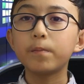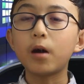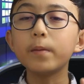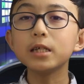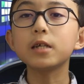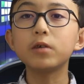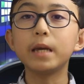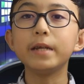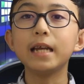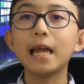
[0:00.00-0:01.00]
พร้อมที่จะดูค
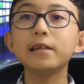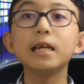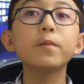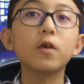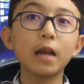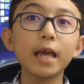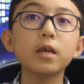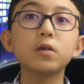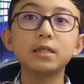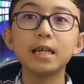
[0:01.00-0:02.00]
ลิปนี้แล้วอย่าลืมกดไล
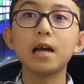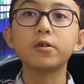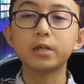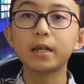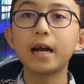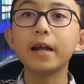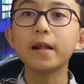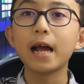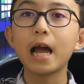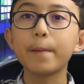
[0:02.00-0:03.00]
ค์ กดแชร์ กดซับสไครต์ด้
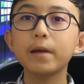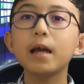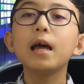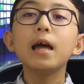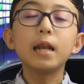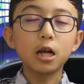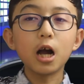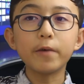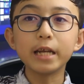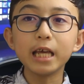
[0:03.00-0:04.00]
วยนะครับ แล้วก็
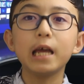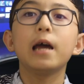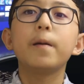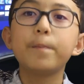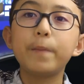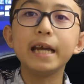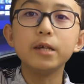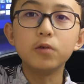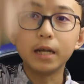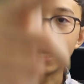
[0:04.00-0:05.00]
วันนี้ไป
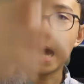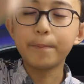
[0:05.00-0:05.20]
ดูกันเลยครั